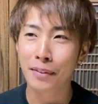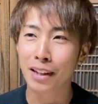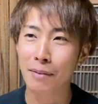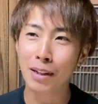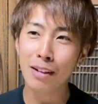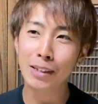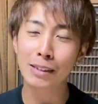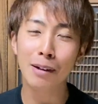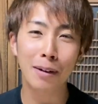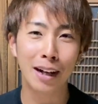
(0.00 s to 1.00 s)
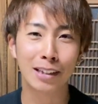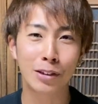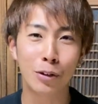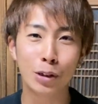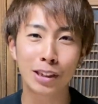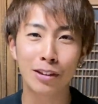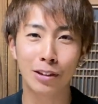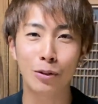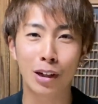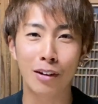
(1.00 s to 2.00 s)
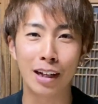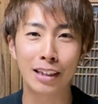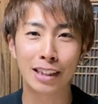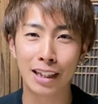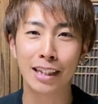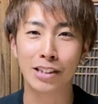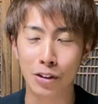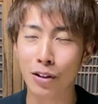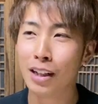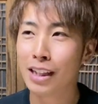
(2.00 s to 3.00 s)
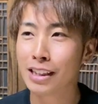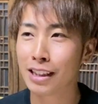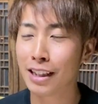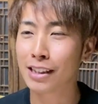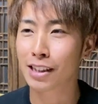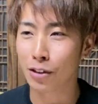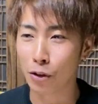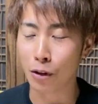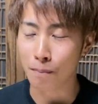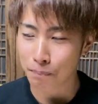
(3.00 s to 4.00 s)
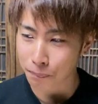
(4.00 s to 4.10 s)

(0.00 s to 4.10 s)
で南島原がそれを推してるかどうかは知らないですよ知らないですけど